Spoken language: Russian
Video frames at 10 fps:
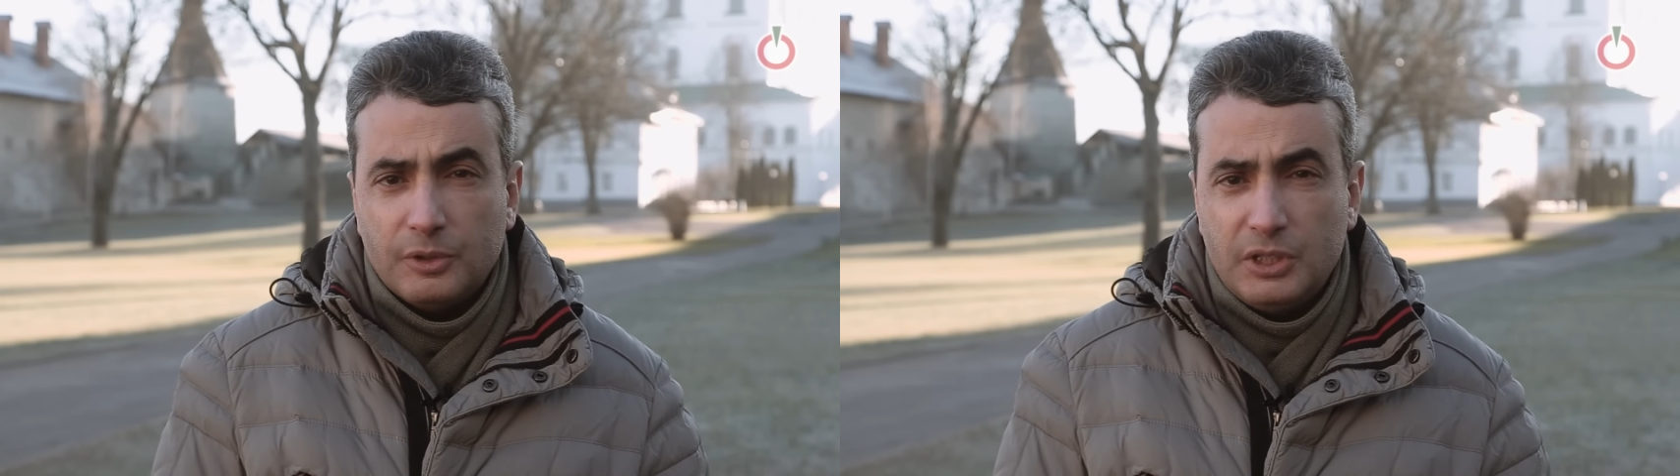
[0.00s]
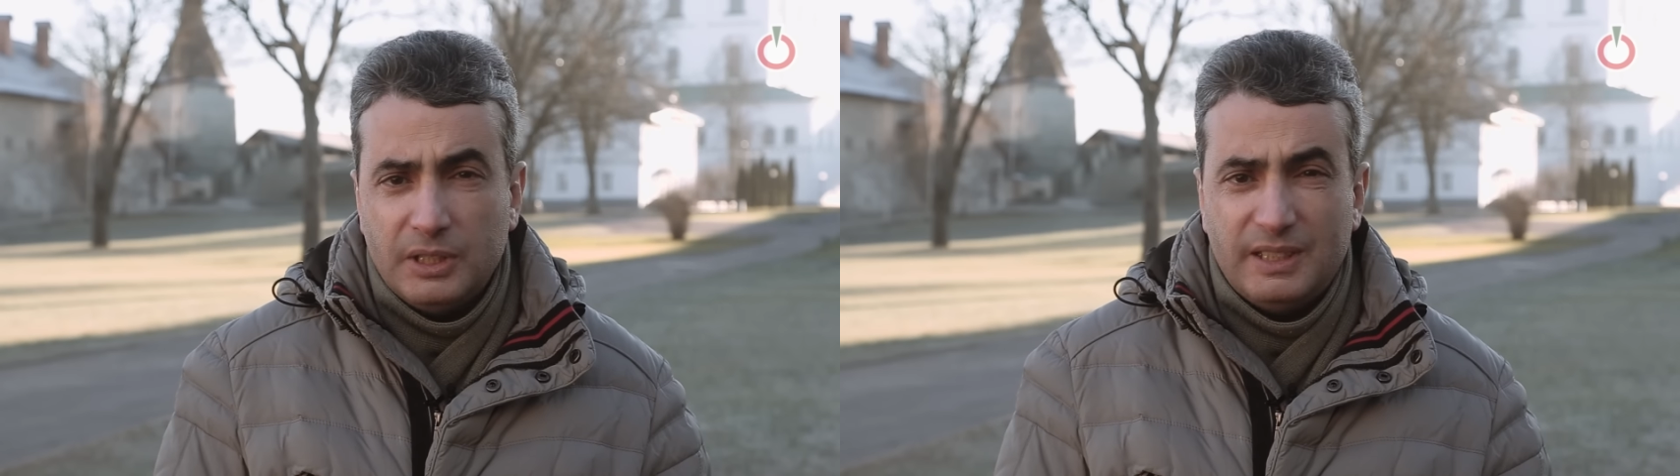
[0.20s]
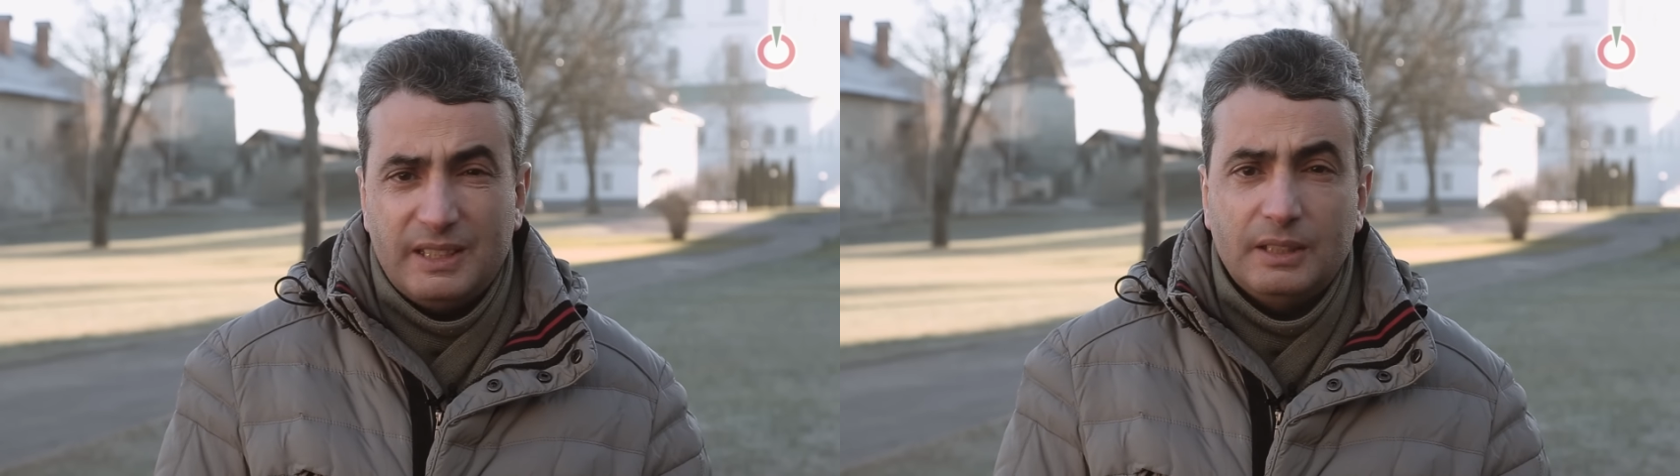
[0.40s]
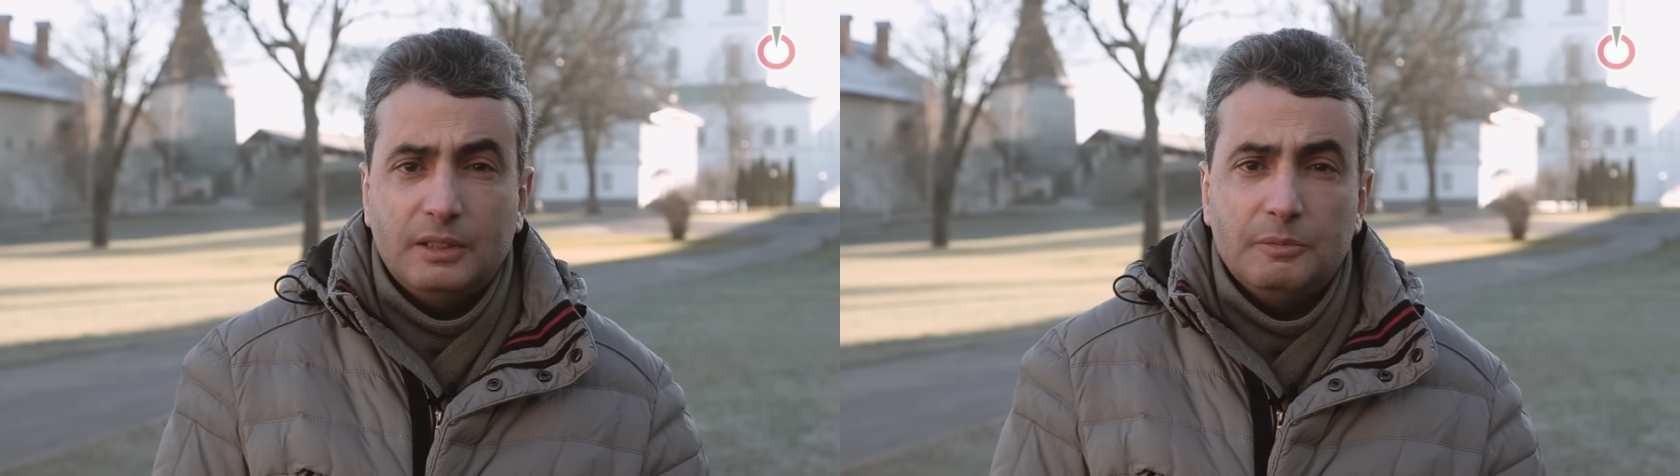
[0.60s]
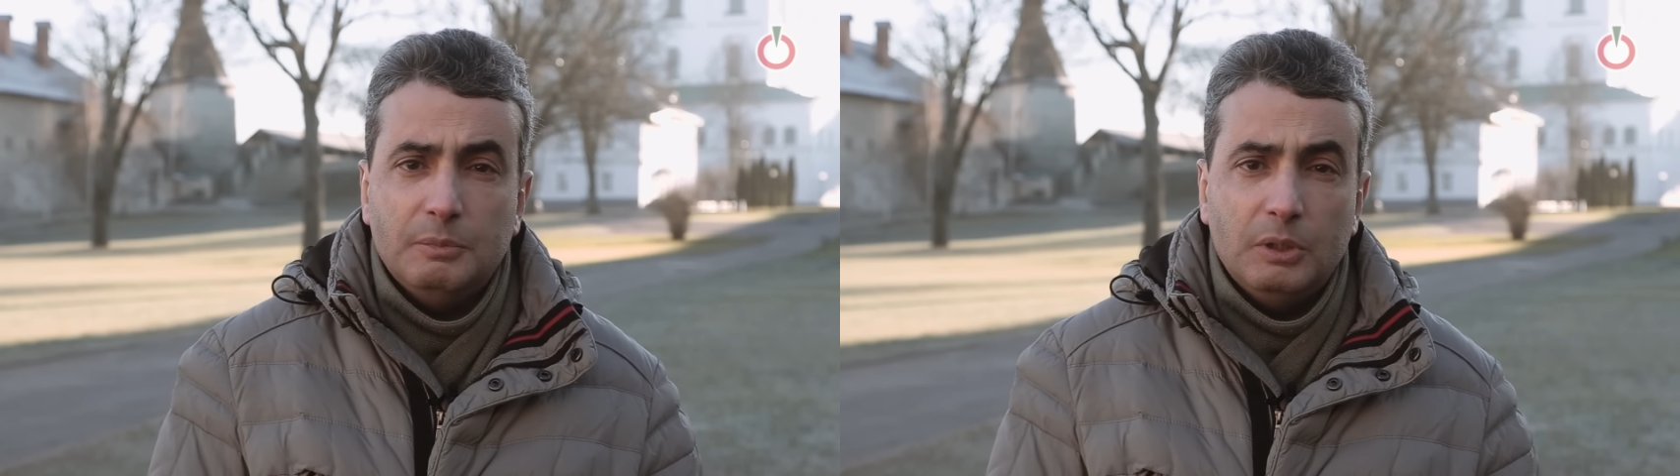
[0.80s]
в жизни
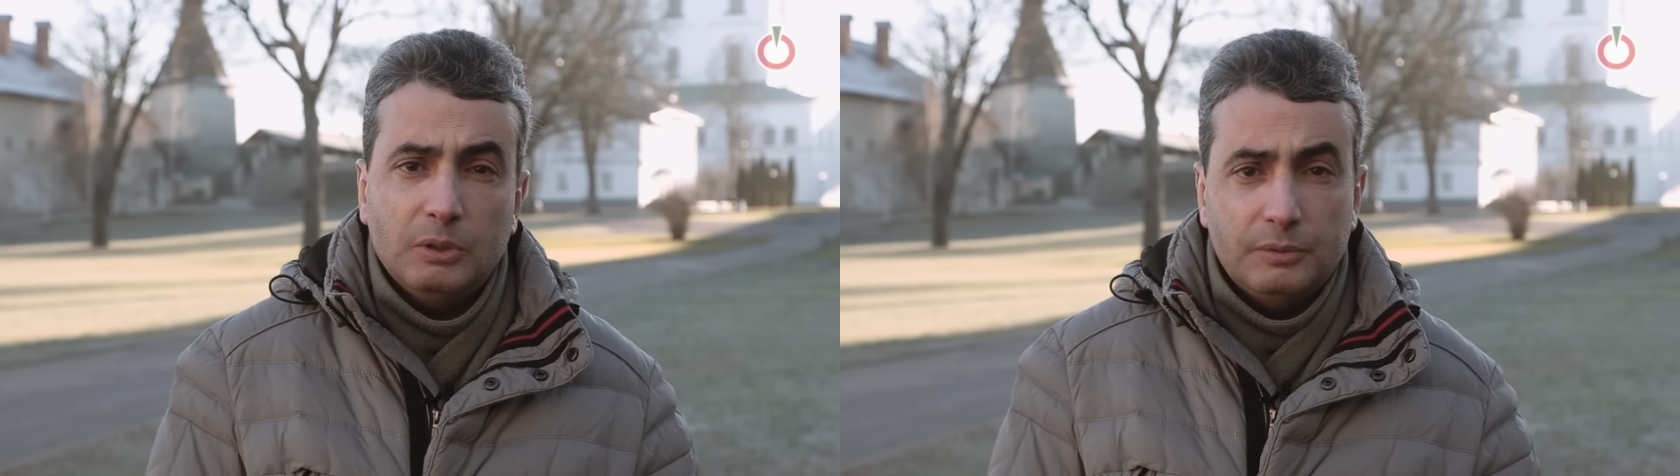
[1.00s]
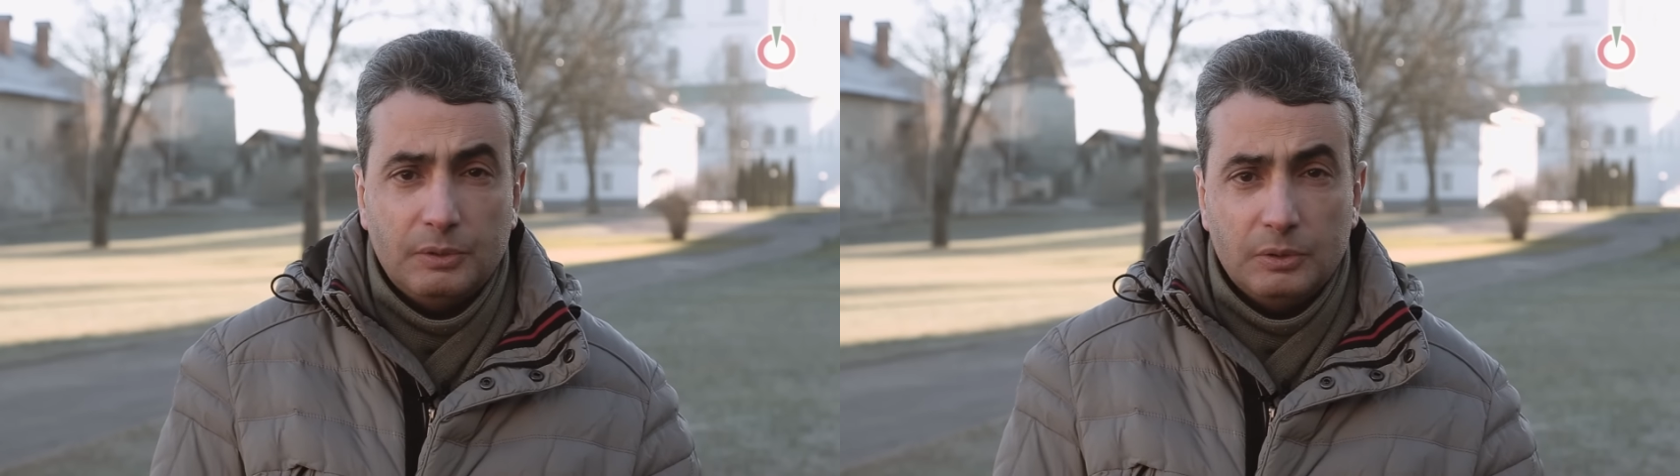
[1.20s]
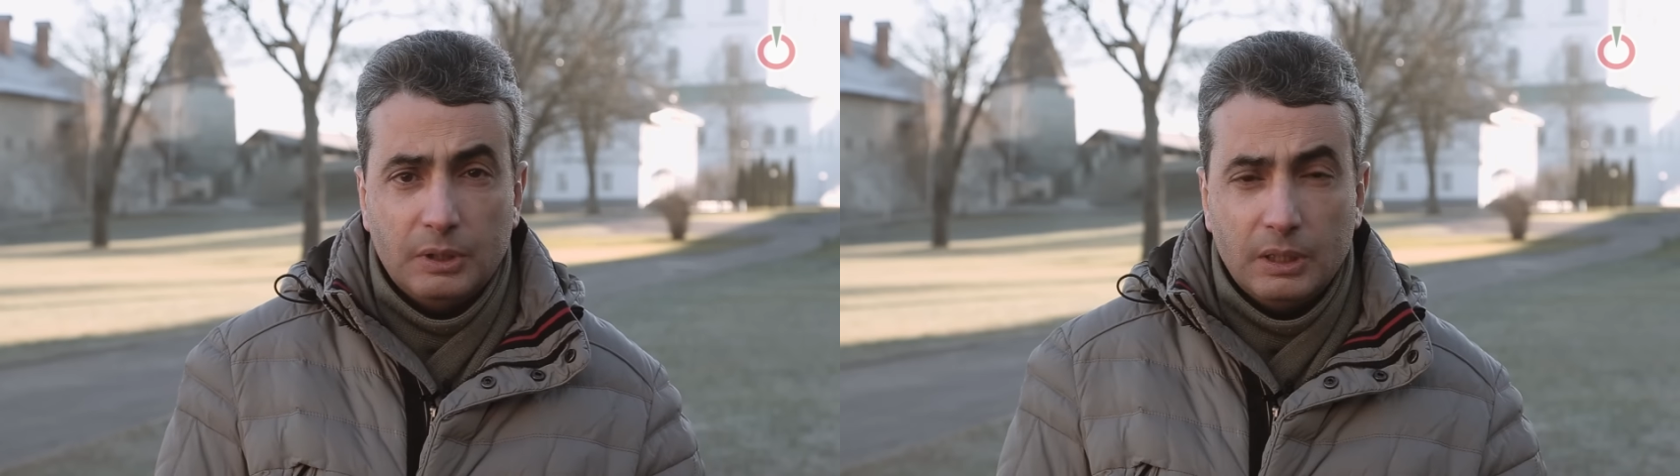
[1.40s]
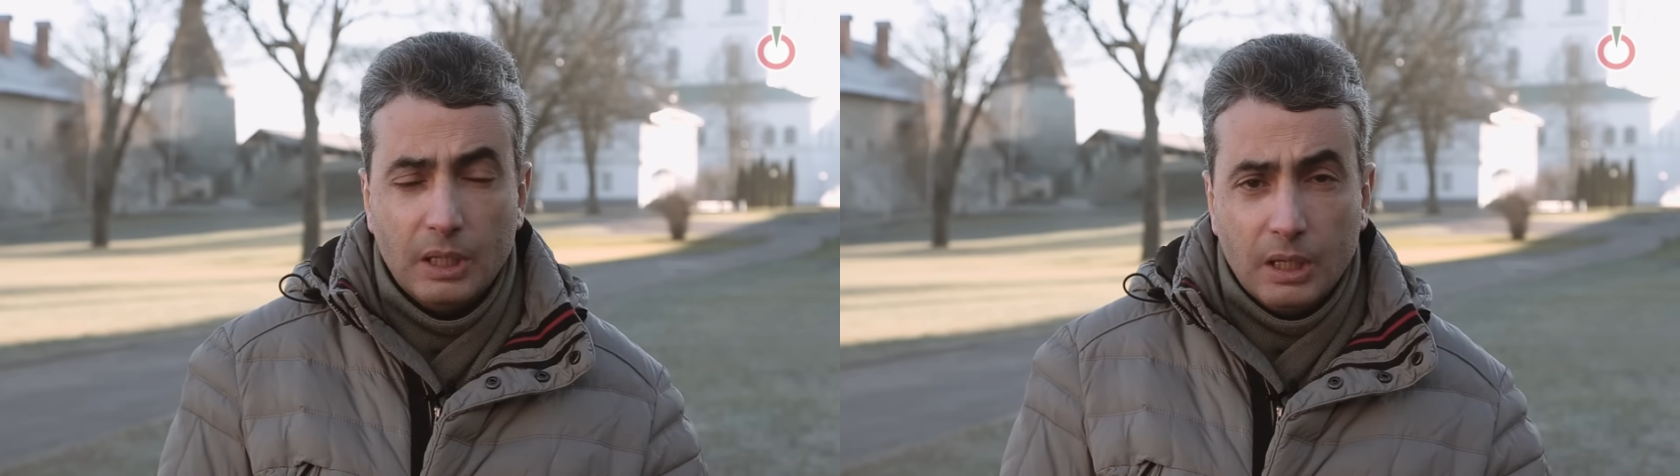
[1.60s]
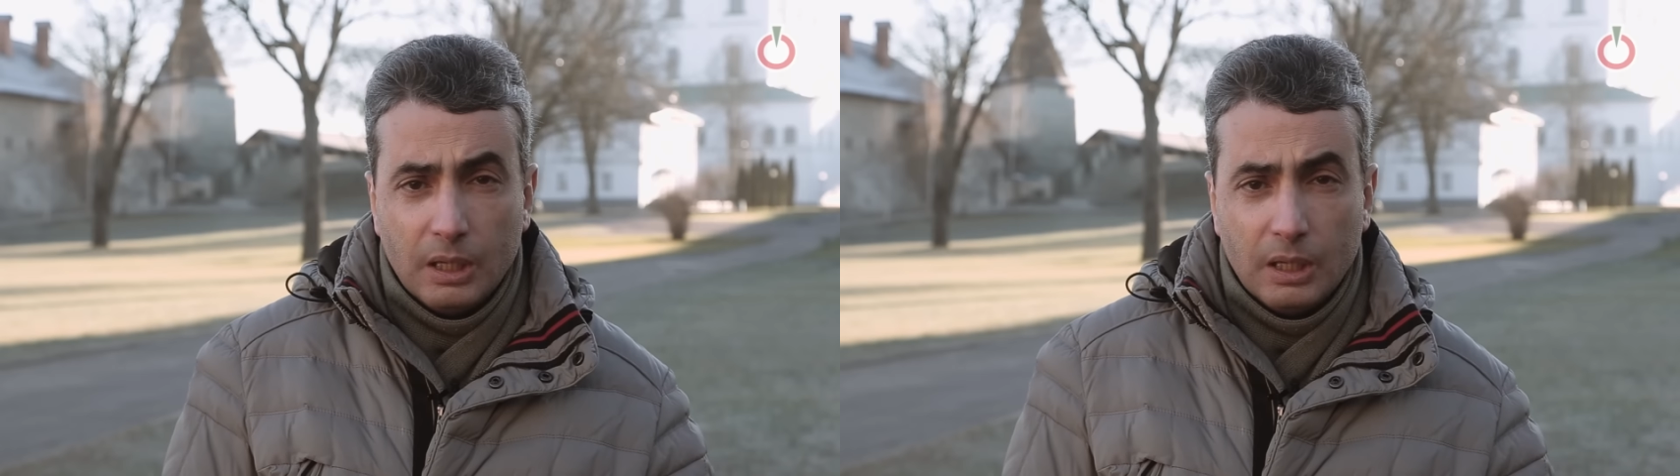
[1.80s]
десятков миллионов людей.